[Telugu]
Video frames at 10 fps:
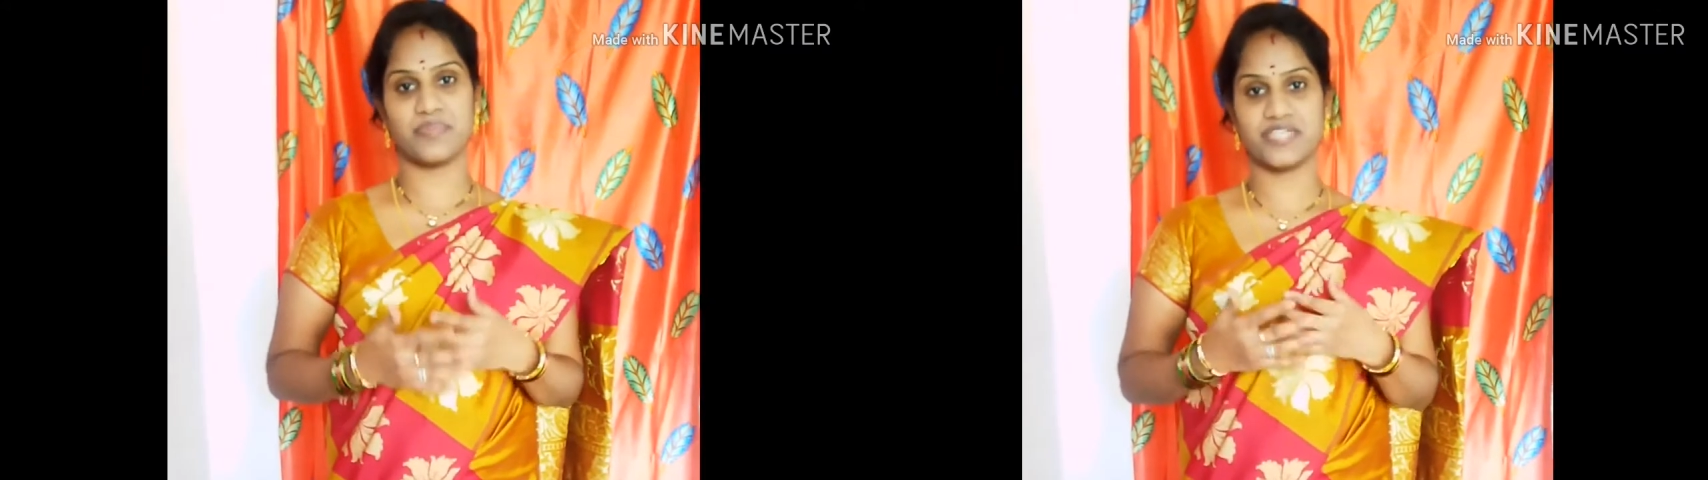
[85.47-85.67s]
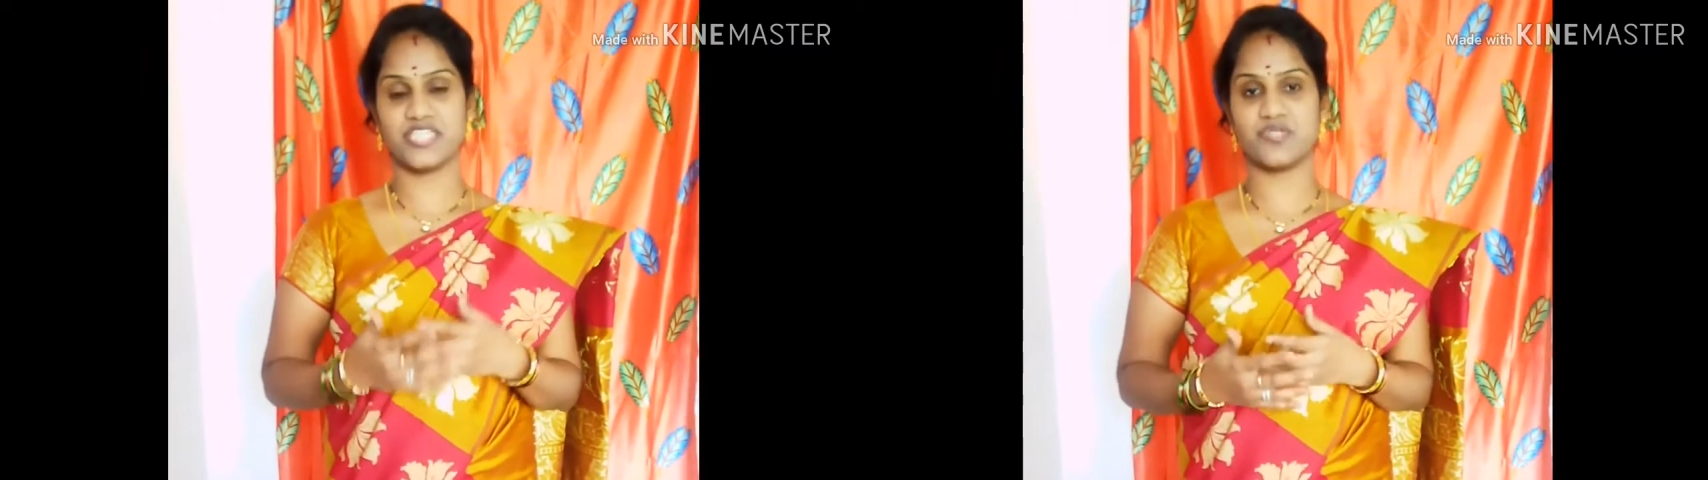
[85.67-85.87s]

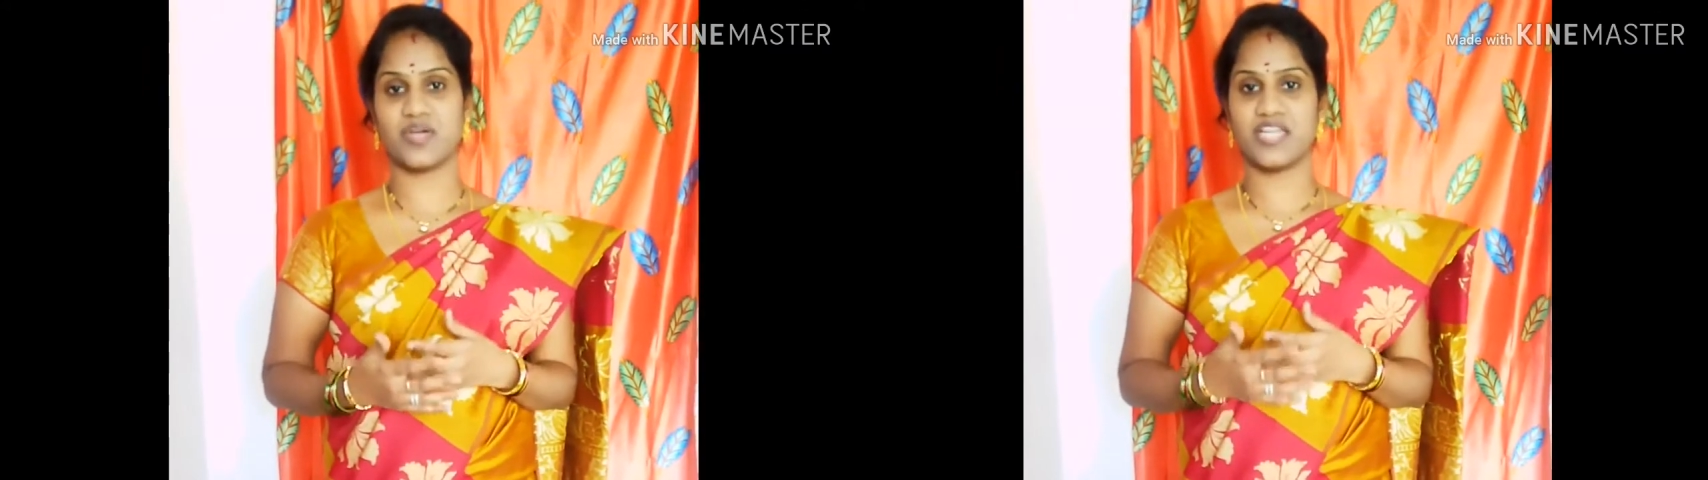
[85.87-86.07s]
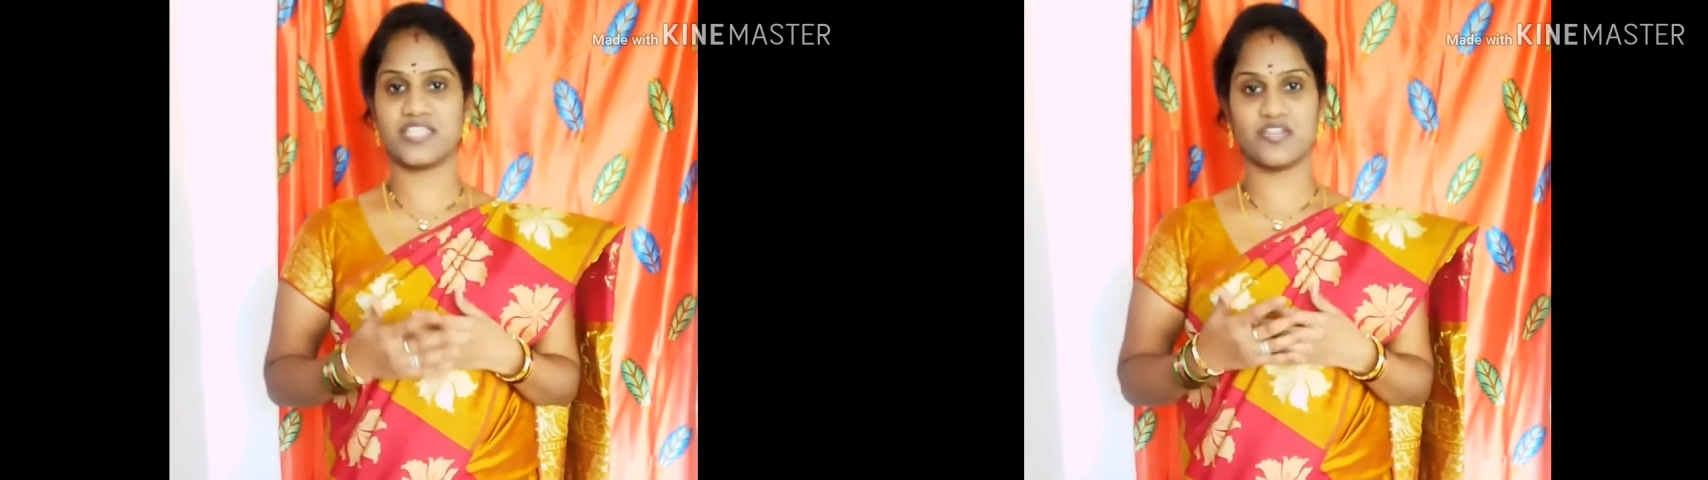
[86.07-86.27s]
బ్రిటిష్
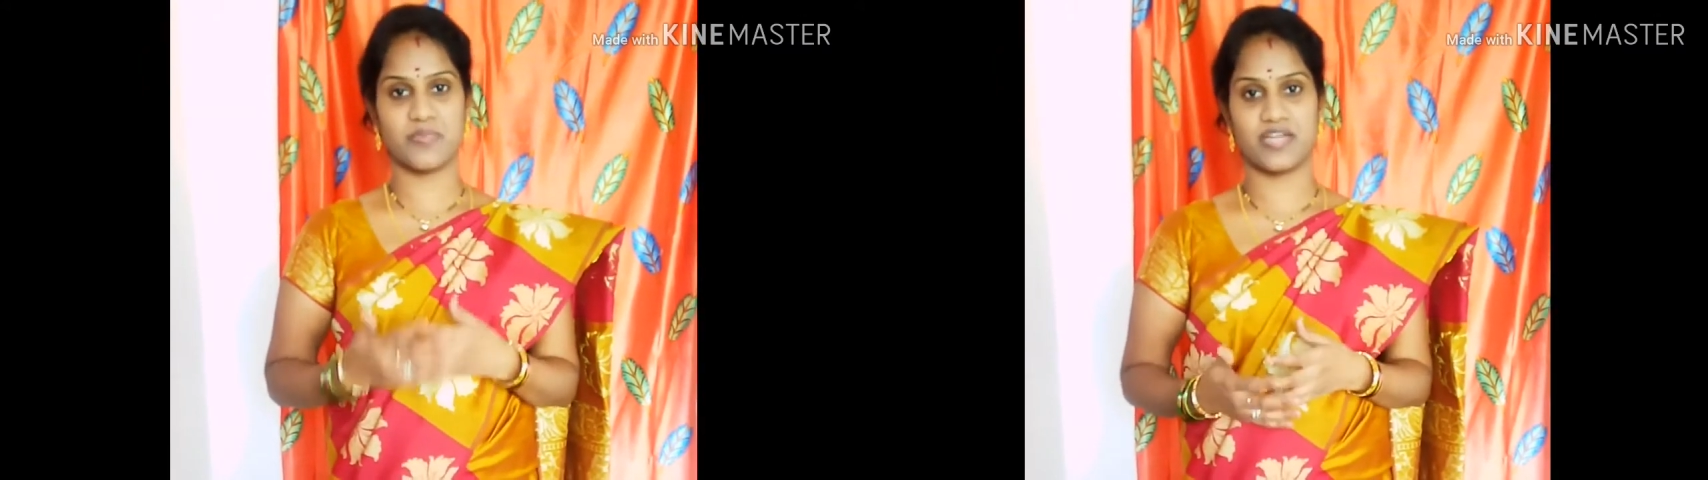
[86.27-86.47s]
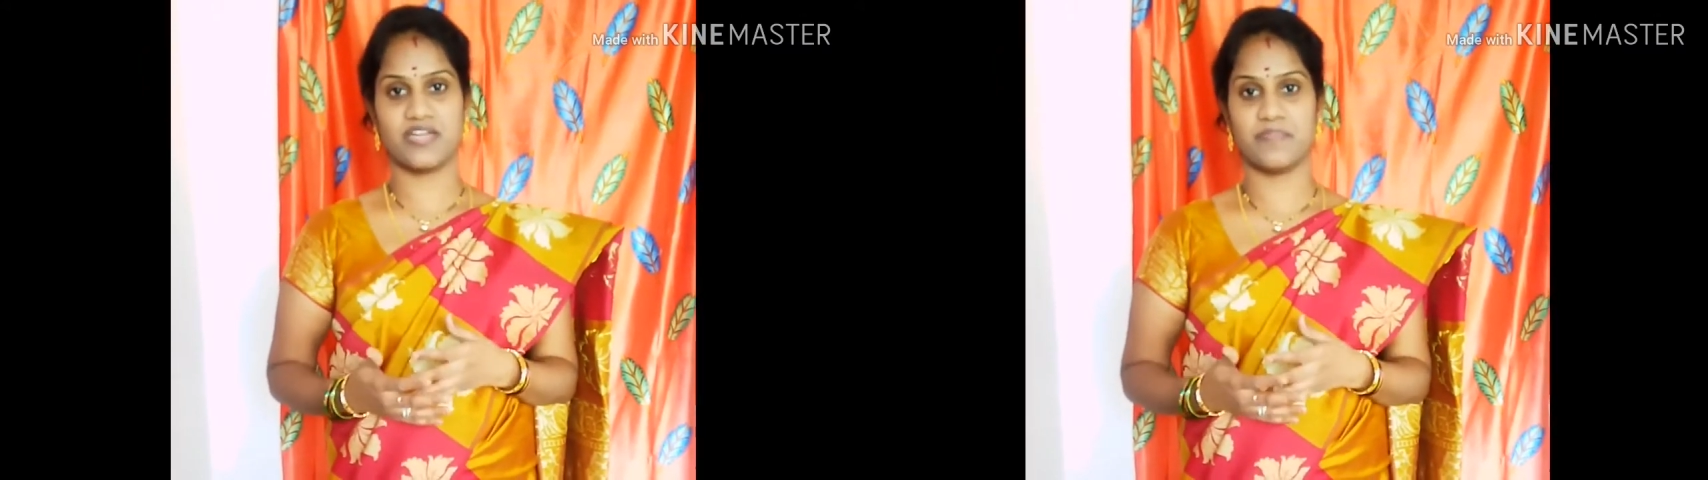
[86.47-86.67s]
వాళ్ళందరూ
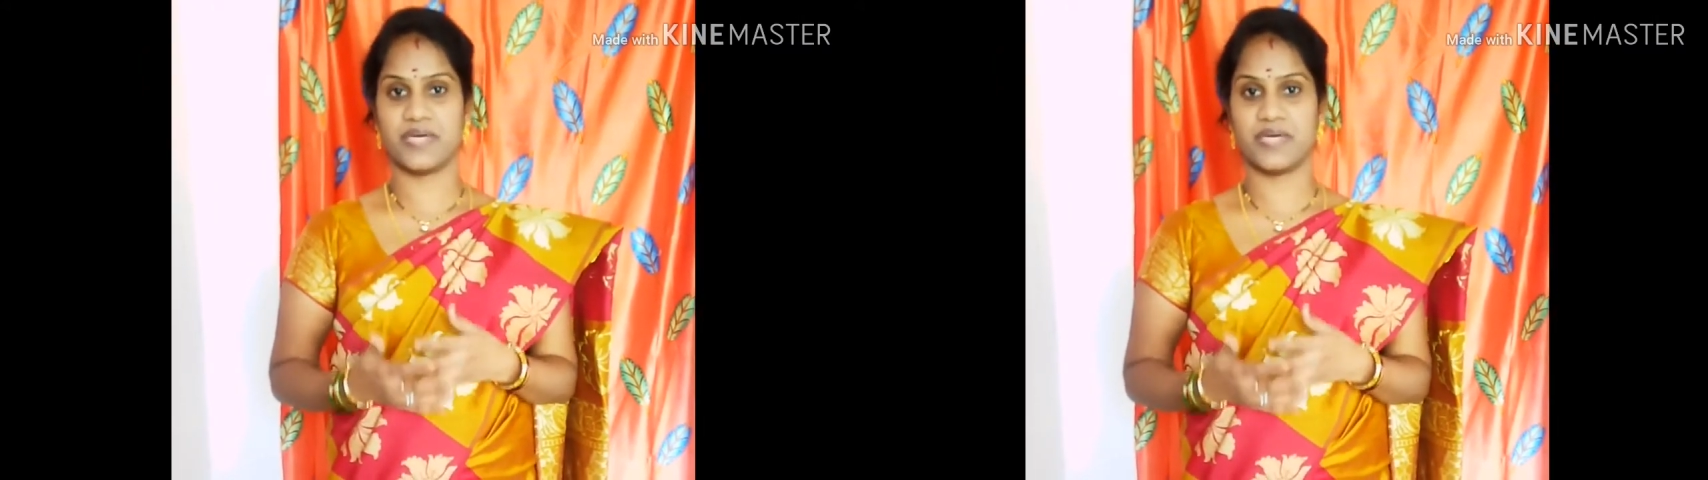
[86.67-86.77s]
మనల్ని